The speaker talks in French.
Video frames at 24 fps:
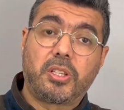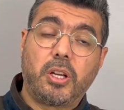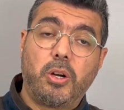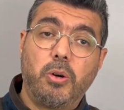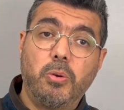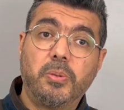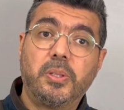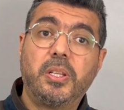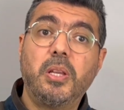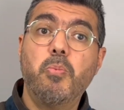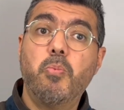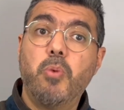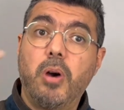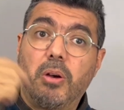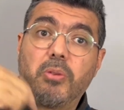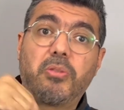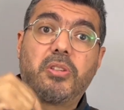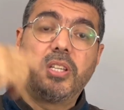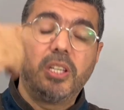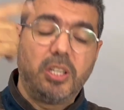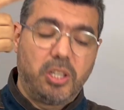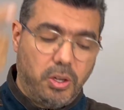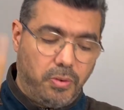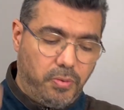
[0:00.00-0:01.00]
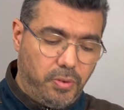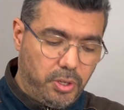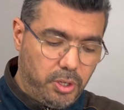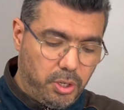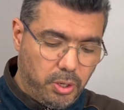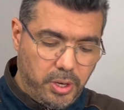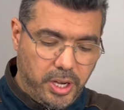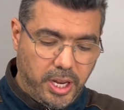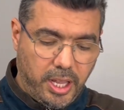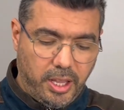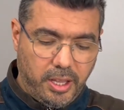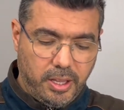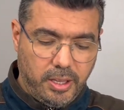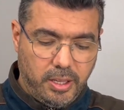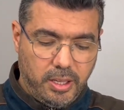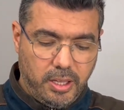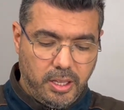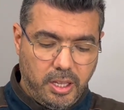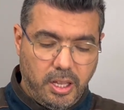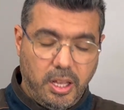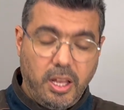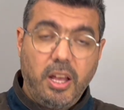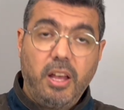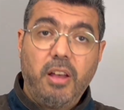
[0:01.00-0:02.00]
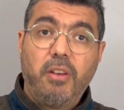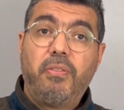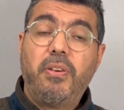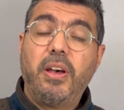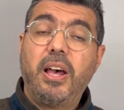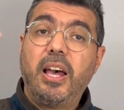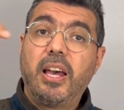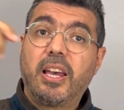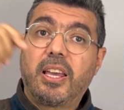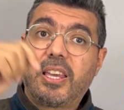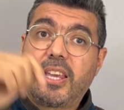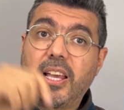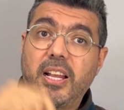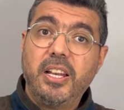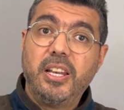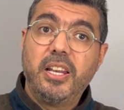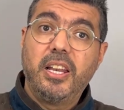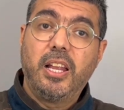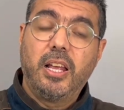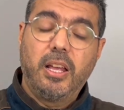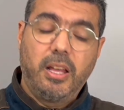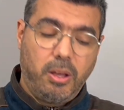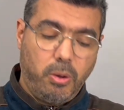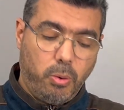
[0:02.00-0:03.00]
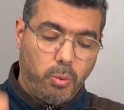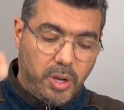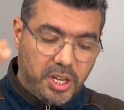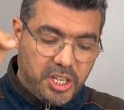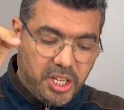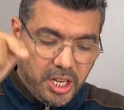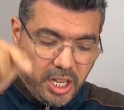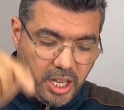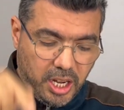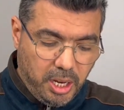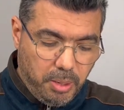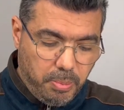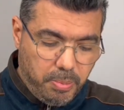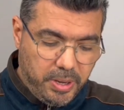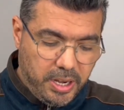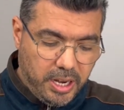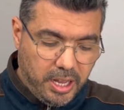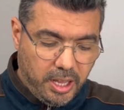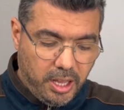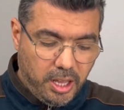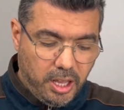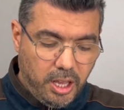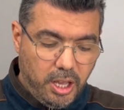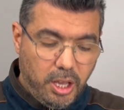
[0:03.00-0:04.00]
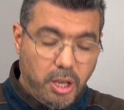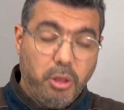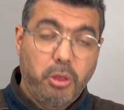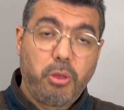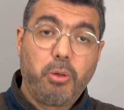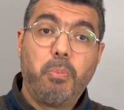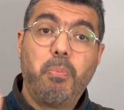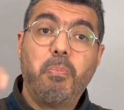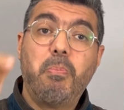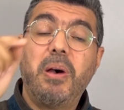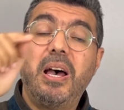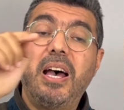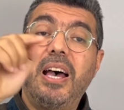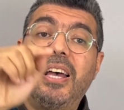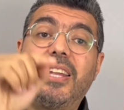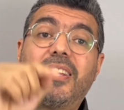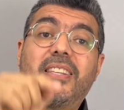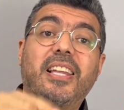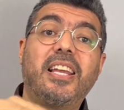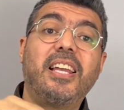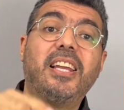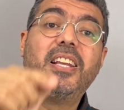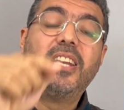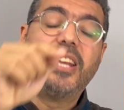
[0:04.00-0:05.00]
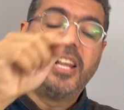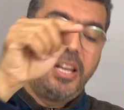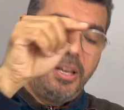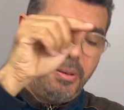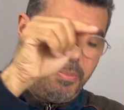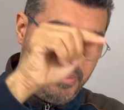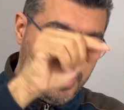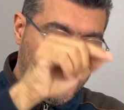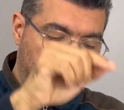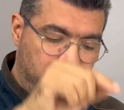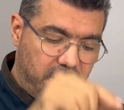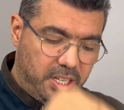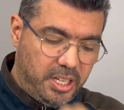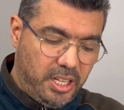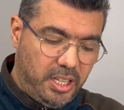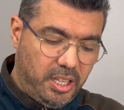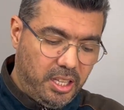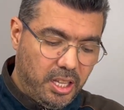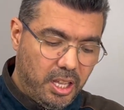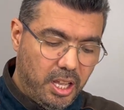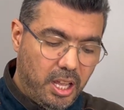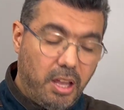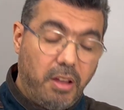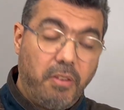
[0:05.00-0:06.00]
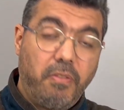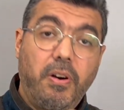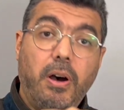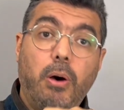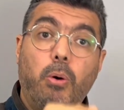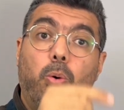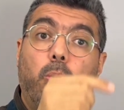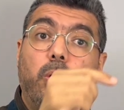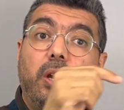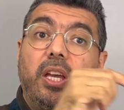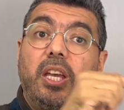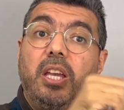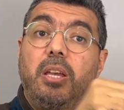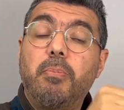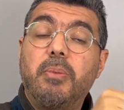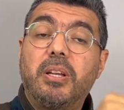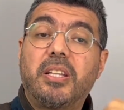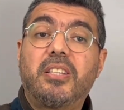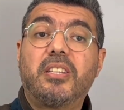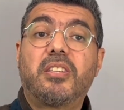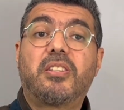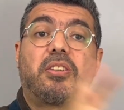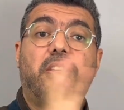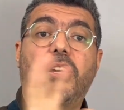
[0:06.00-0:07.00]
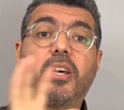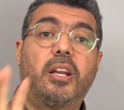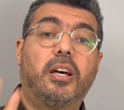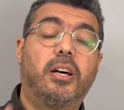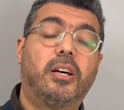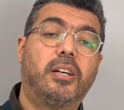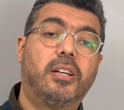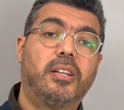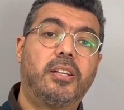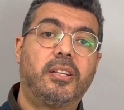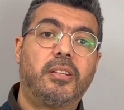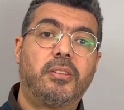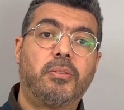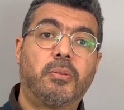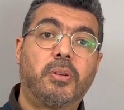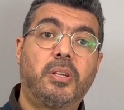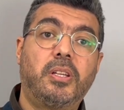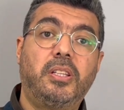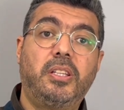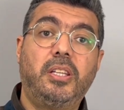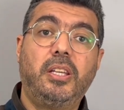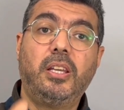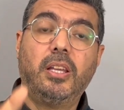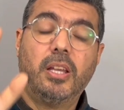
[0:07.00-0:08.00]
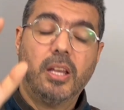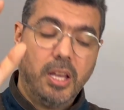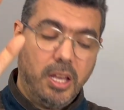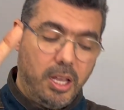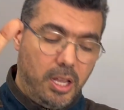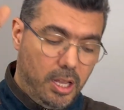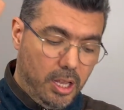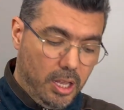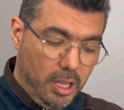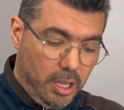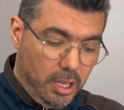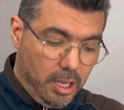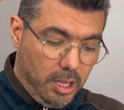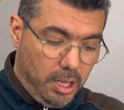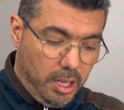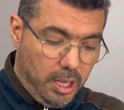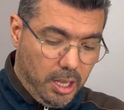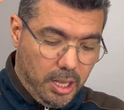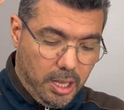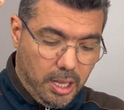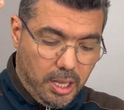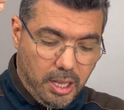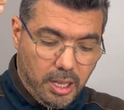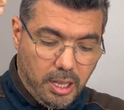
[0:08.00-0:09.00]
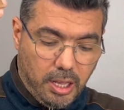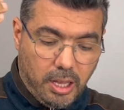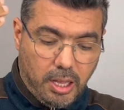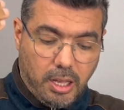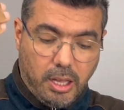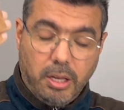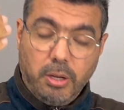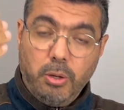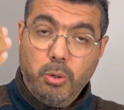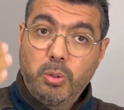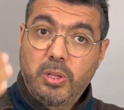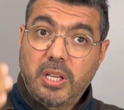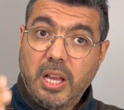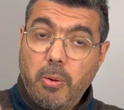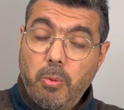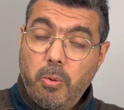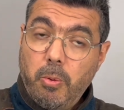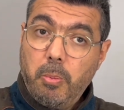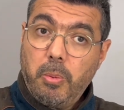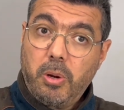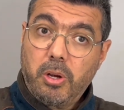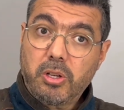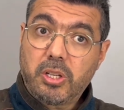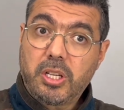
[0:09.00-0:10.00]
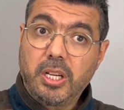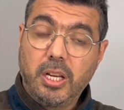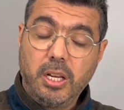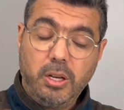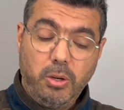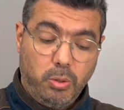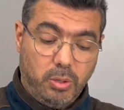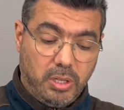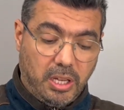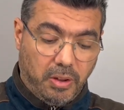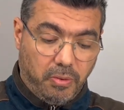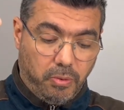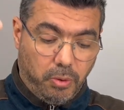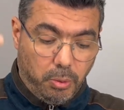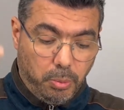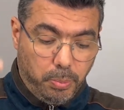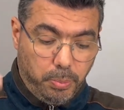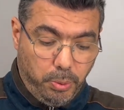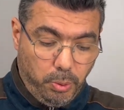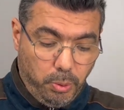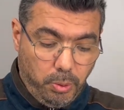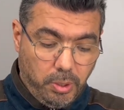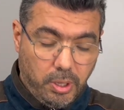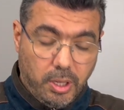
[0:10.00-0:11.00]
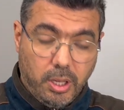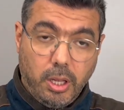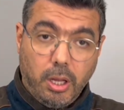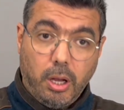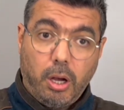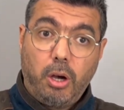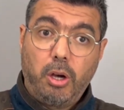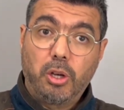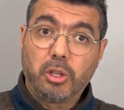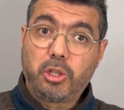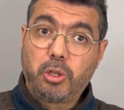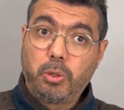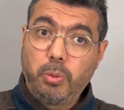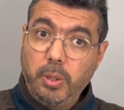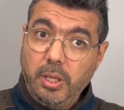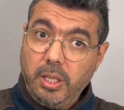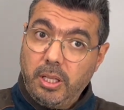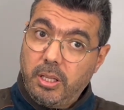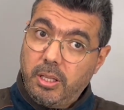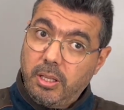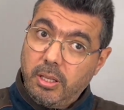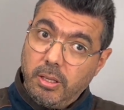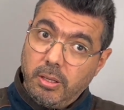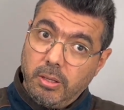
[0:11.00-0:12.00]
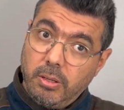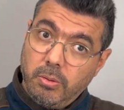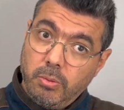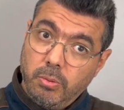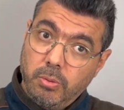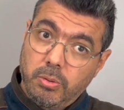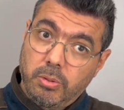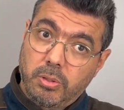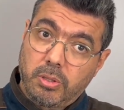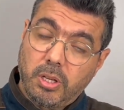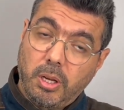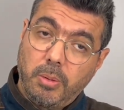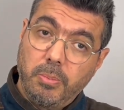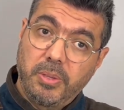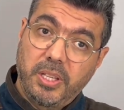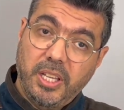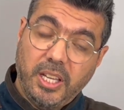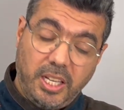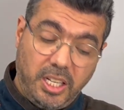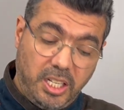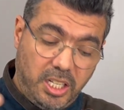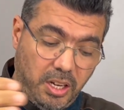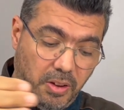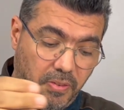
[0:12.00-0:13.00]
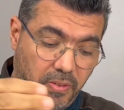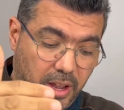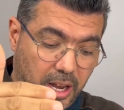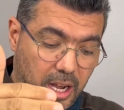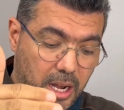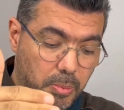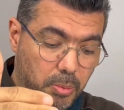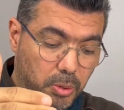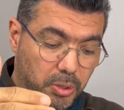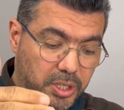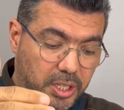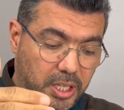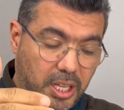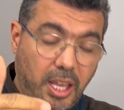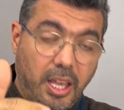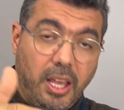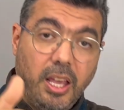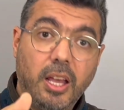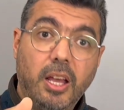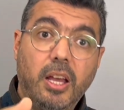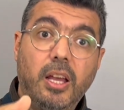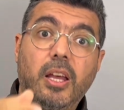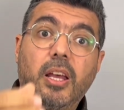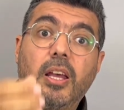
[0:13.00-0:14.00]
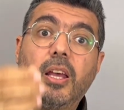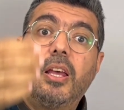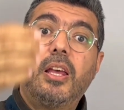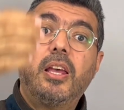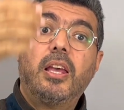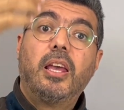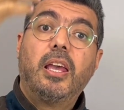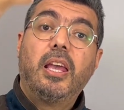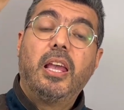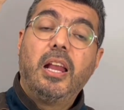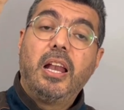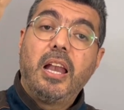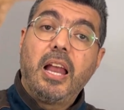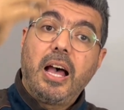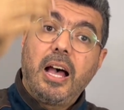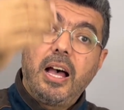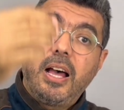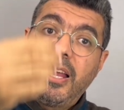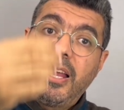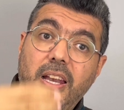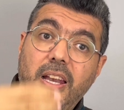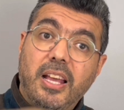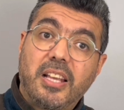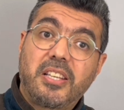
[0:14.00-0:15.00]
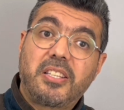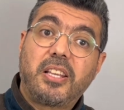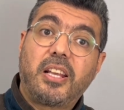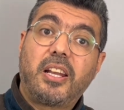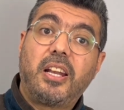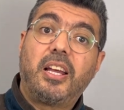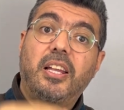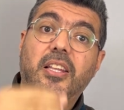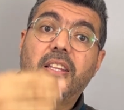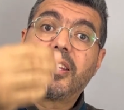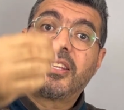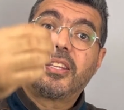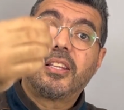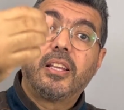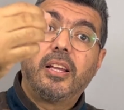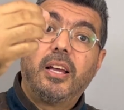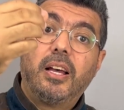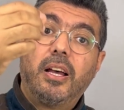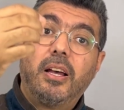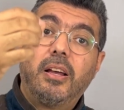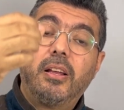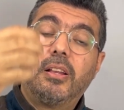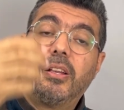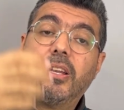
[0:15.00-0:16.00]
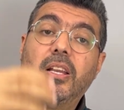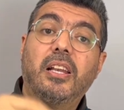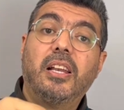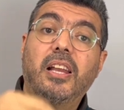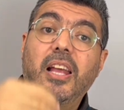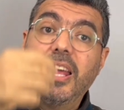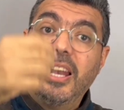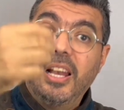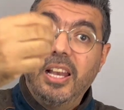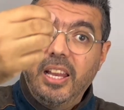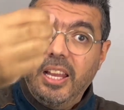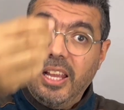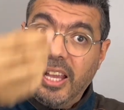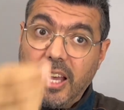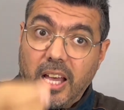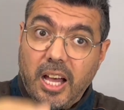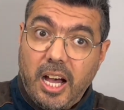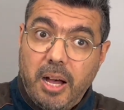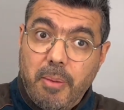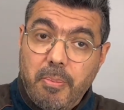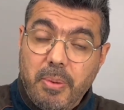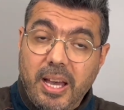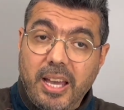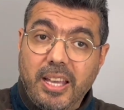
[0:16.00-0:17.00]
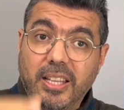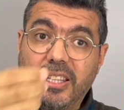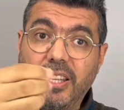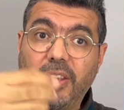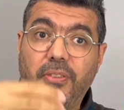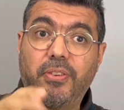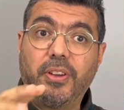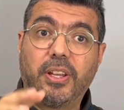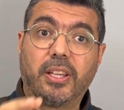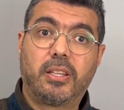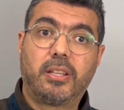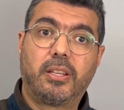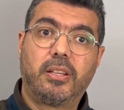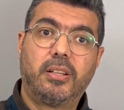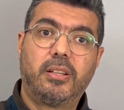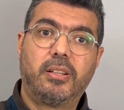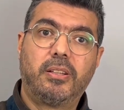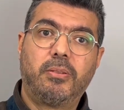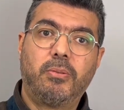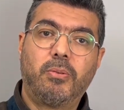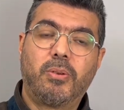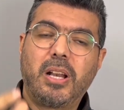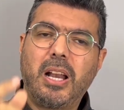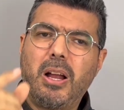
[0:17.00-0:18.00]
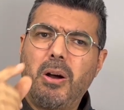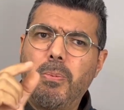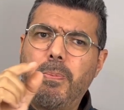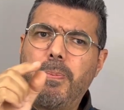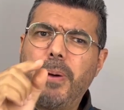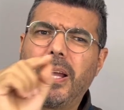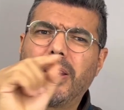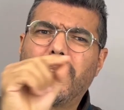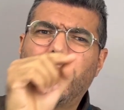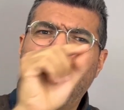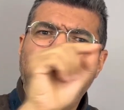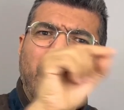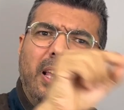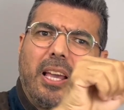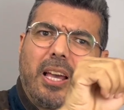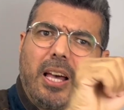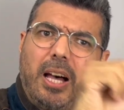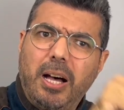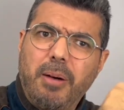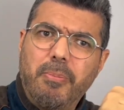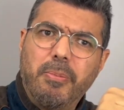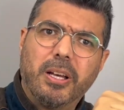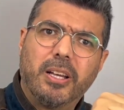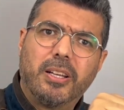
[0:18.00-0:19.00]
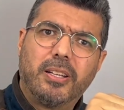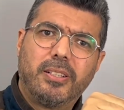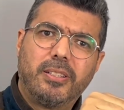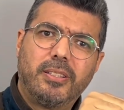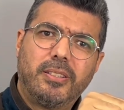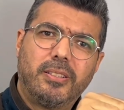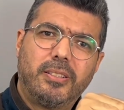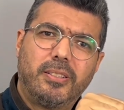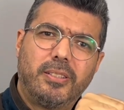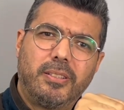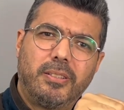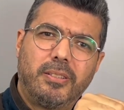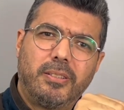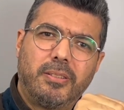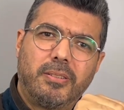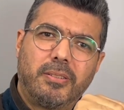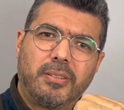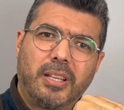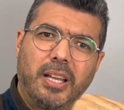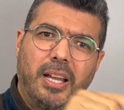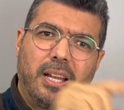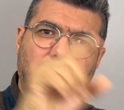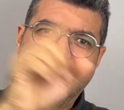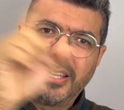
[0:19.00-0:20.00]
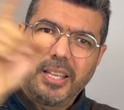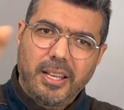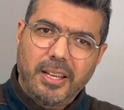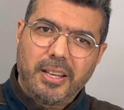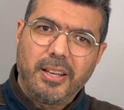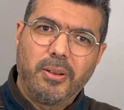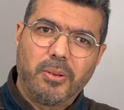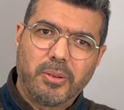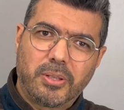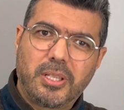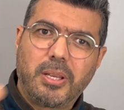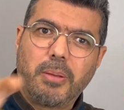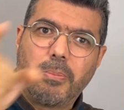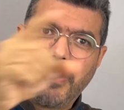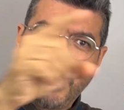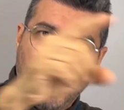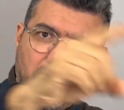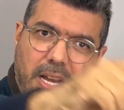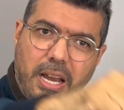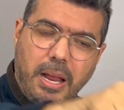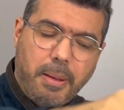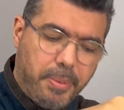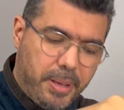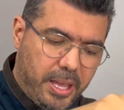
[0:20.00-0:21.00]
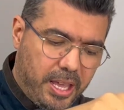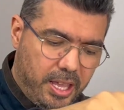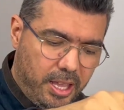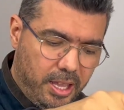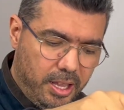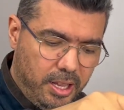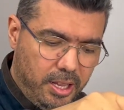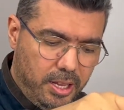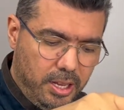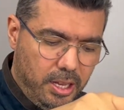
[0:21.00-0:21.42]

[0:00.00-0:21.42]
dit Moi aussi je veux jeûner. wa sharibna » thumma atayna al-masjid Donc il dit, euh, nous avons mangé, nous avons bu, ensuite nous sommes dirigés vers la mosquée, et là, salat, l'iqama a été faite. Donc là, on parle de l'iqama. Regardez, donc c'est bien après.